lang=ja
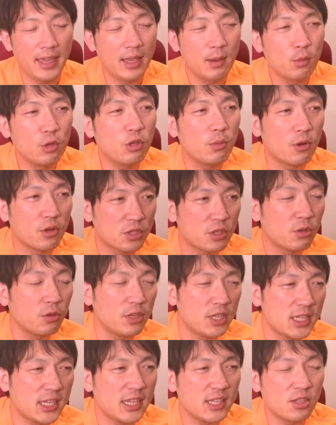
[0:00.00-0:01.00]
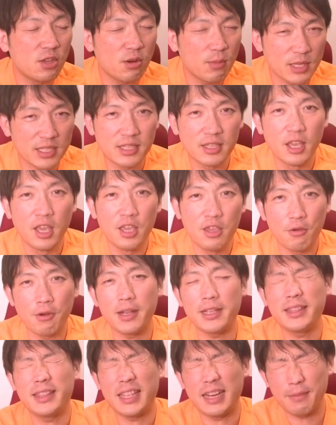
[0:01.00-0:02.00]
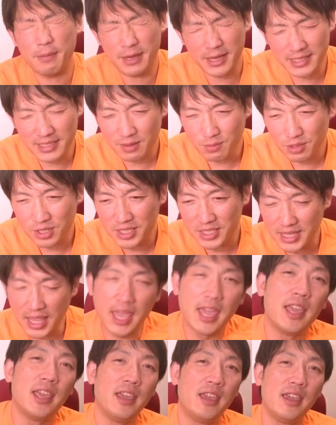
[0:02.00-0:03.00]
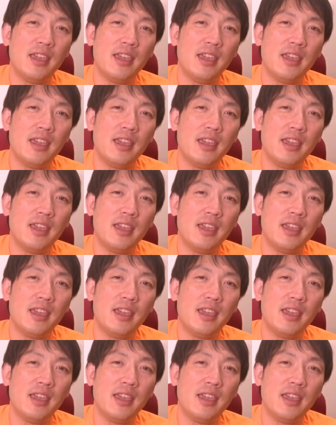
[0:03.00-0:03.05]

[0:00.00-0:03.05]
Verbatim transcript: ものもちょっと意識しております。よかったら皆さんもですね、